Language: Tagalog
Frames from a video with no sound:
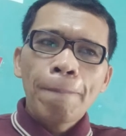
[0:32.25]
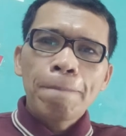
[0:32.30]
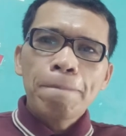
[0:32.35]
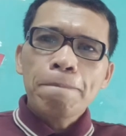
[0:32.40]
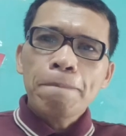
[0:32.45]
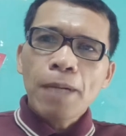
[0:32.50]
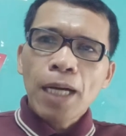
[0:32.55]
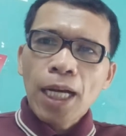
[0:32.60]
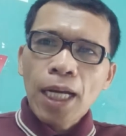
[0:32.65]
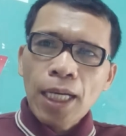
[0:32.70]

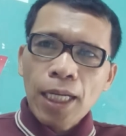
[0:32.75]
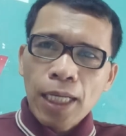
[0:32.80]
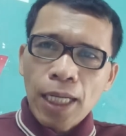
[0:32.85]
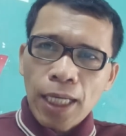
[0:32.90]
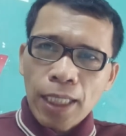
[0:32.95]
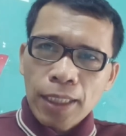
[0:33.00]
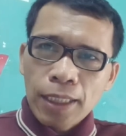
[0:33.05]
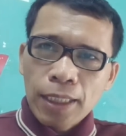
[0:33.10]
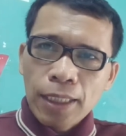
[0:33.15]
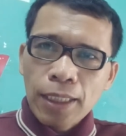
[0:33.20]
mga
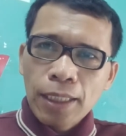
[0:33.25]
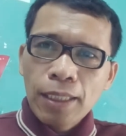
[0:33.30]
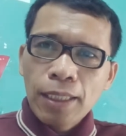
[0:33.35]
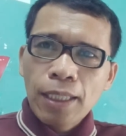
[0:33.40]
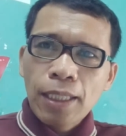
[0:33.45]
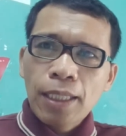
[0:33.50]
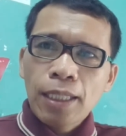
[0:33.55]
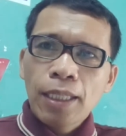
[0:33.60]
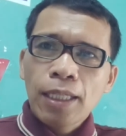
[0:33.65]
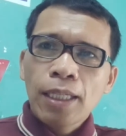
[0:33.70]
kalag
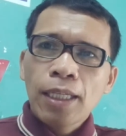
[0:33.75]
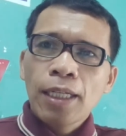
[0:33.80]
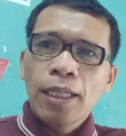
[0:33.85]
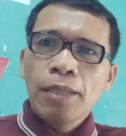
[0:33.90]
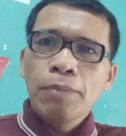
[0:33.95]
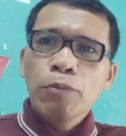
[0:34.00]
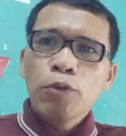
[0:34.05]
kay uh,